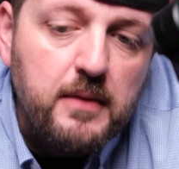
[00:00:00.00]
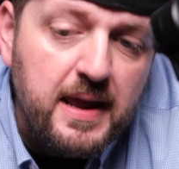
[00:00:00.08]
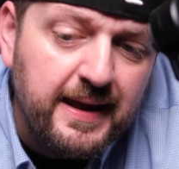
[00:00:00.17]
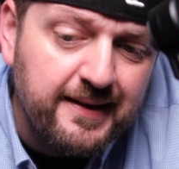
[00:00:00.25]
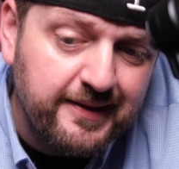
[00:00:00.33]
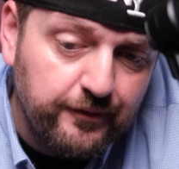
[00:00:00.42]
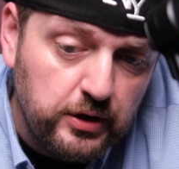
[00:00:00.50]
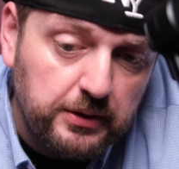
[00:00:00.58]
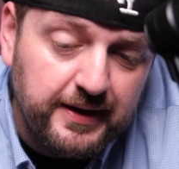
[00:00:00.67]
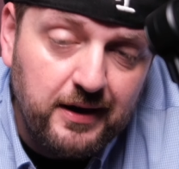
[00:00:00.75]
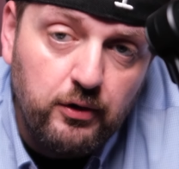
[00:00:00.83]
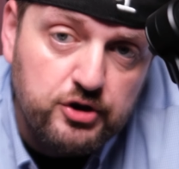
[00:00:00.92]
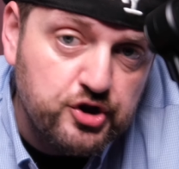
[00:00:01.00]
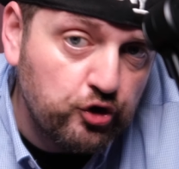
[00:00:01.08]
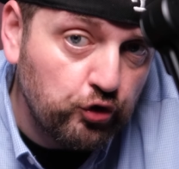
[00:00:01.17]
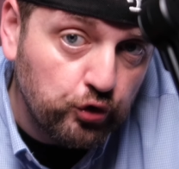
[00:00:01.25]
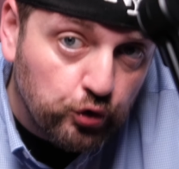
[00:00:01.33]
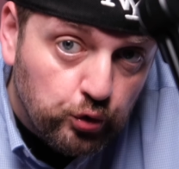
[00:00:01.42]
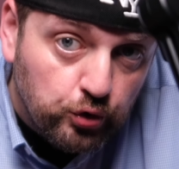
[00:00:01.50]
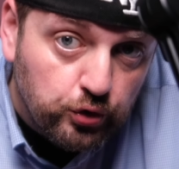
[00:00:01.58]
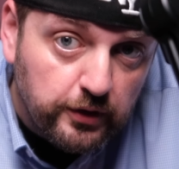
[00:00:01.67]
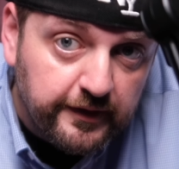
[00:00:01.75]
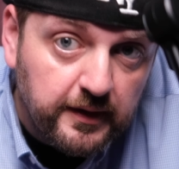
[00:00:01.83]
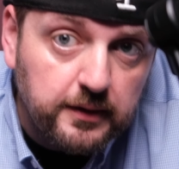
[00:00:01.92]
che se vogliamo tenerlo acceso
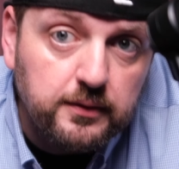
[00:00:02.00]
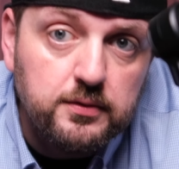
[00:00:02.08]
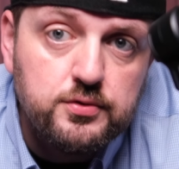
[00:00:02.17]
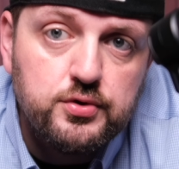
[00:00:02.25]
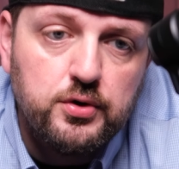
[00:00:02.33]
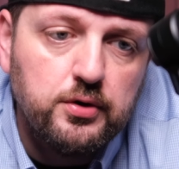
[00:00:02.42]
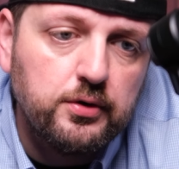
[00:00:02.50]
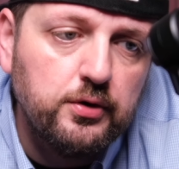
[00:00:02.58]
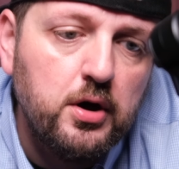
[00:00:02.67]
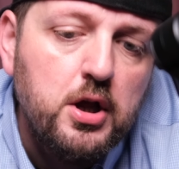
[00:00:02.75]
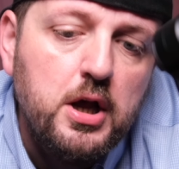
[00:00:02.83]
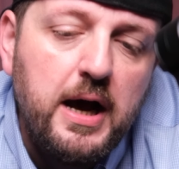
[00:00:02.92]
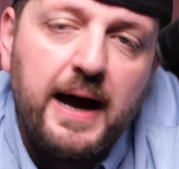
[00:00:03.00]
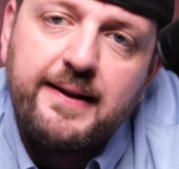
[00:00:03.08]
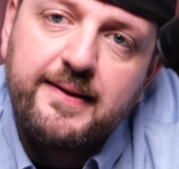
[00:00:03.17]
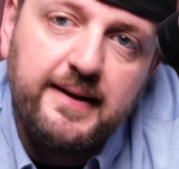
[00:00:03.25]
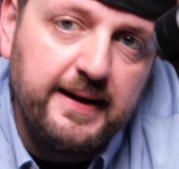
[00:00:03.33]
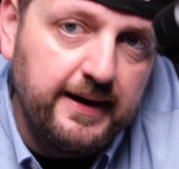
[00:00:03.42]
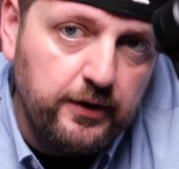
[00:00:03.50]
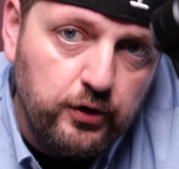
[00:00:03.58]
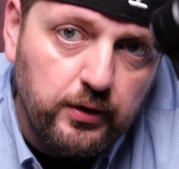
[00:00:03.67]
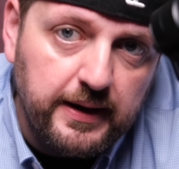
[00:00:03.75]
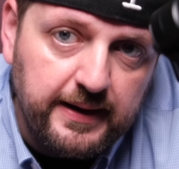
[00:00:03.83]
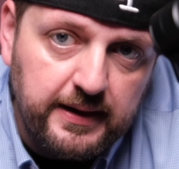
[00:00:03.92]
tutto il santo giorno a sera
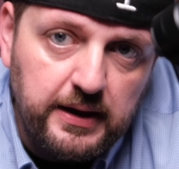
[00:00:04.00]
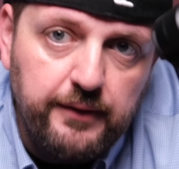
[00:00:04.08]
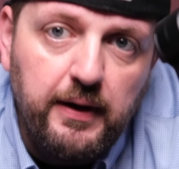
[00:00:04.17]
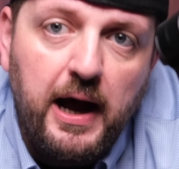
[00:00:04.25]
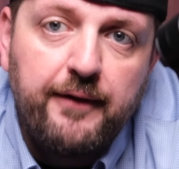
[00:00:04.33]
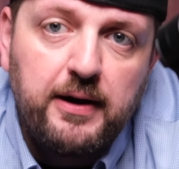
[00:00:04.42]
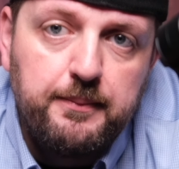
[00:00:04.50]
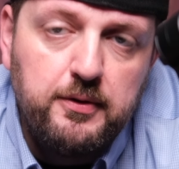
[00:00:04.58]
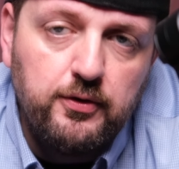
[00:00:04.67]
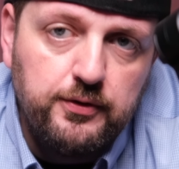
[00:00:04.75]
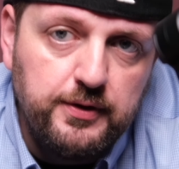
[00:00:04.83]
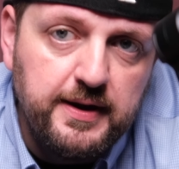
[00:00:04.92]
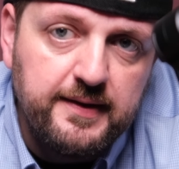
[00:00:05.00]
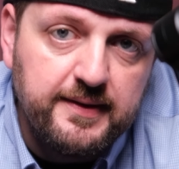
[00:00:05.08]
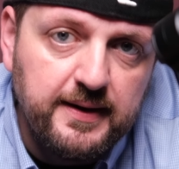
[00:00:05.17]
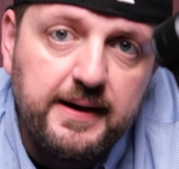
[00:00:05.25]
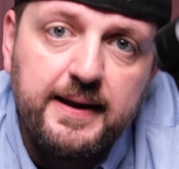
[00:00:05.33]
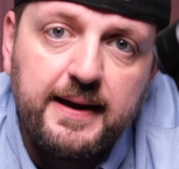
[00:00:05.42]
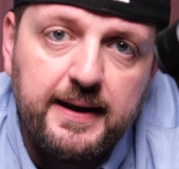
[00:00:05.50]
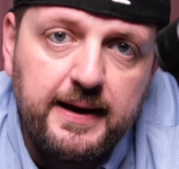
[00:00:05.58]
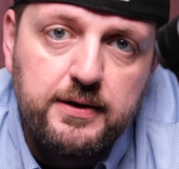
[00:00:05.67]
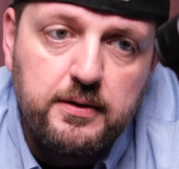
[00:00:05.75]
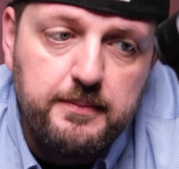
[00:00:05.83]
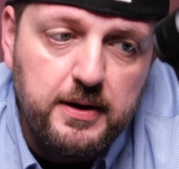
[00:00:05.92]
non arriva avrà bisogno di essere
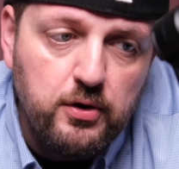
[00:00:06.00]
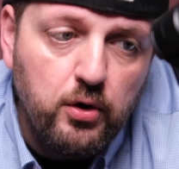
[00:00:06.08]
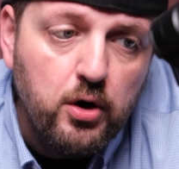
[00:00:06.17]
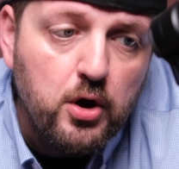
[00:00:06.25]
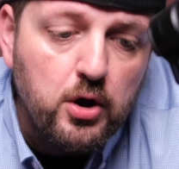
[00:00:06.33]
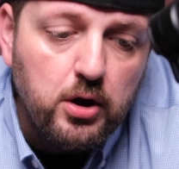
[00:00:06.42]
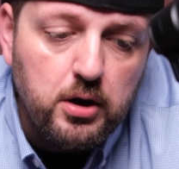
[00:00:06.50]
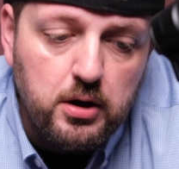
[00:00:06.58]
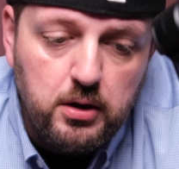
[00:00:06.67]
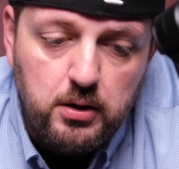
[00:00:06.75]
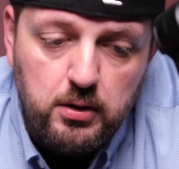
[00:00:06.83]
ricaricato almeno eh,